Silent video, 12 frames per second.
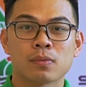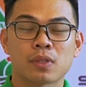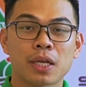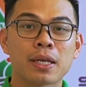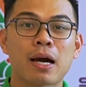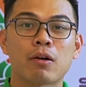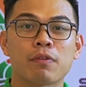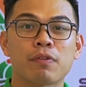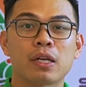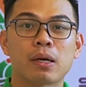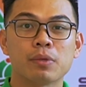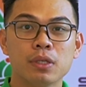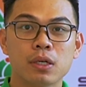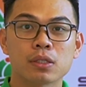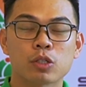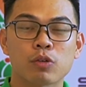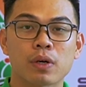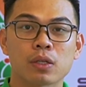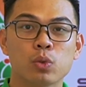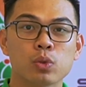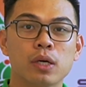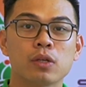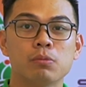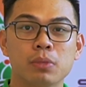lãnh đạo là phải làm gương với việc
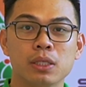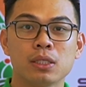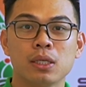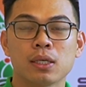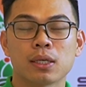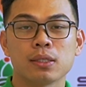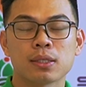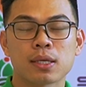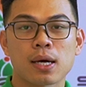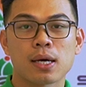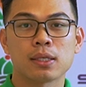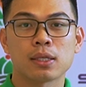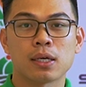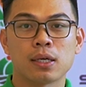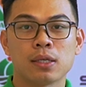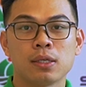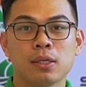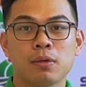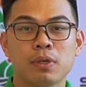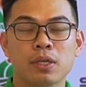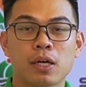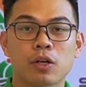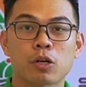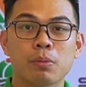tu thân của mình cái thứ hai là
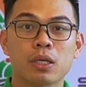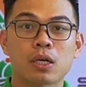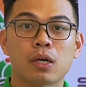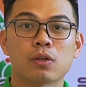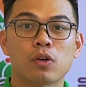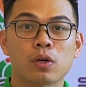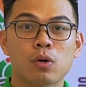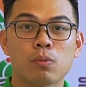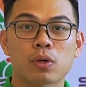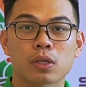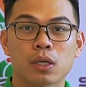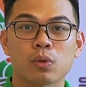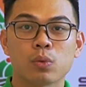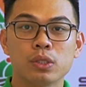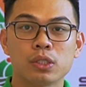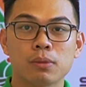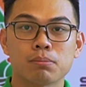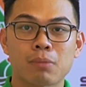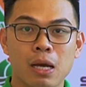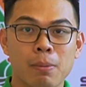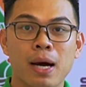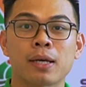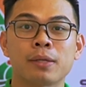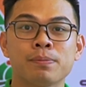vấn đề đó là mình cần phải có một cái quy trình bài
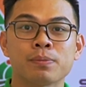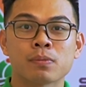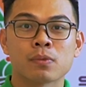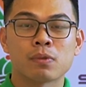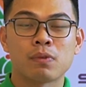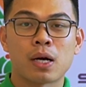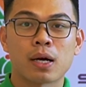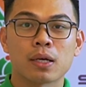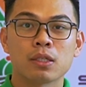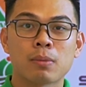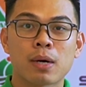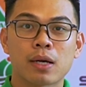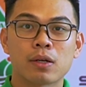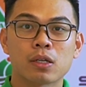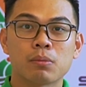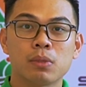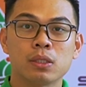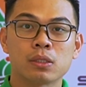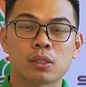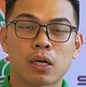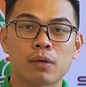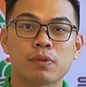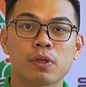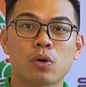bản và cái thứ ba đó là mình
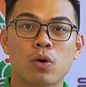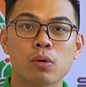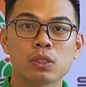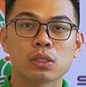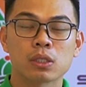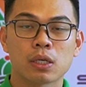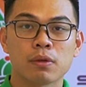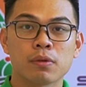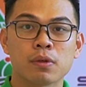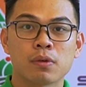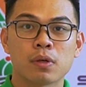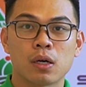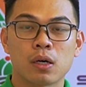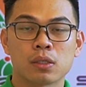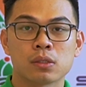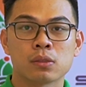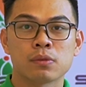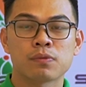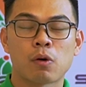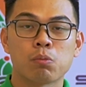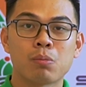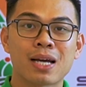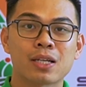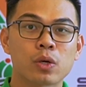cần phải có những cái uh,
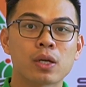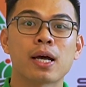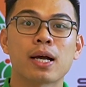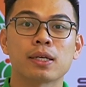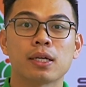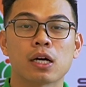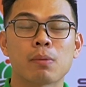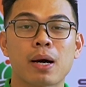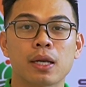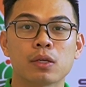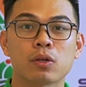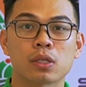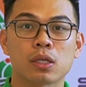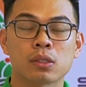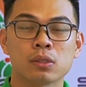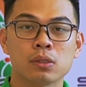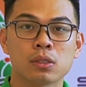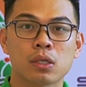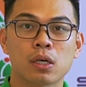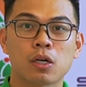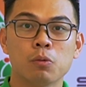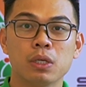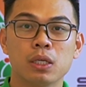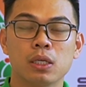phòng ban rõ ràng để các bạn ấy có thể uh,
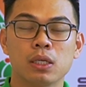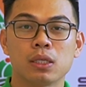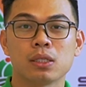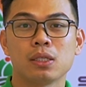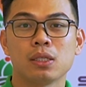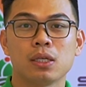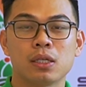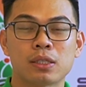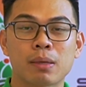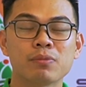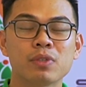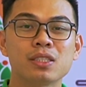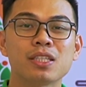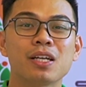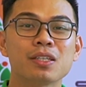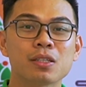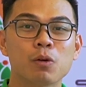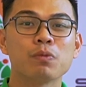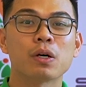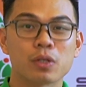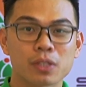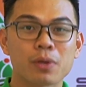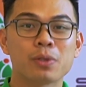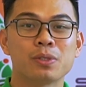không bị dẫm lên chân công việc
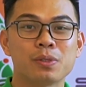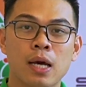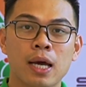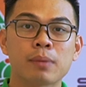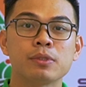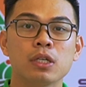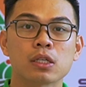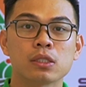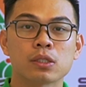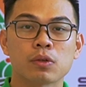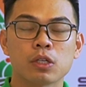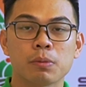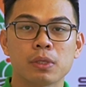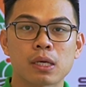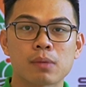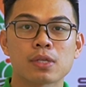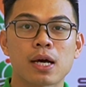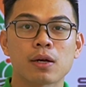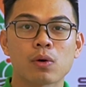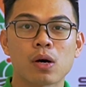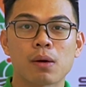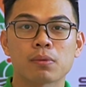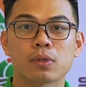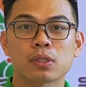của nhau hai năm trước thì sau khi mình tham gia
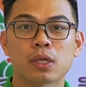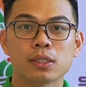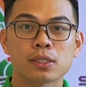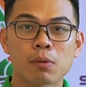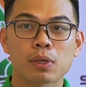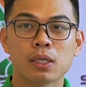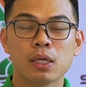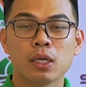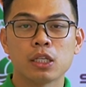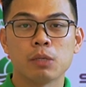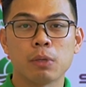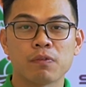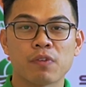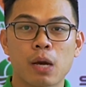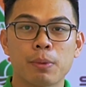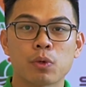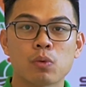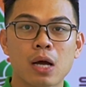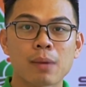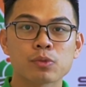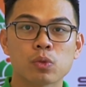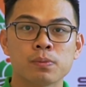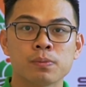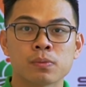khóa học của thầy xong ấy thì mình về mình cũng áp
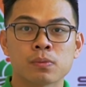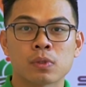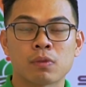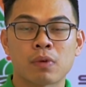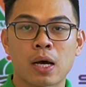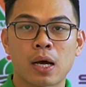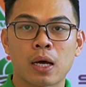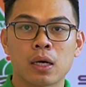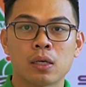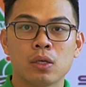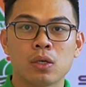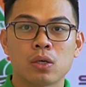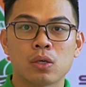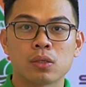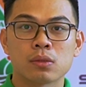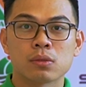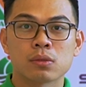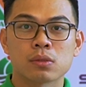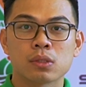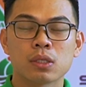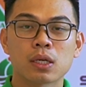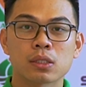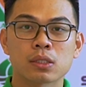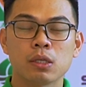dụng và
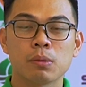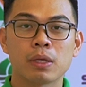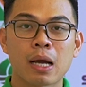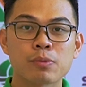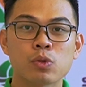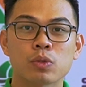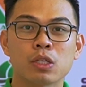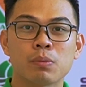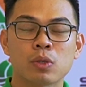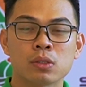tức là khi mình áp dụng thì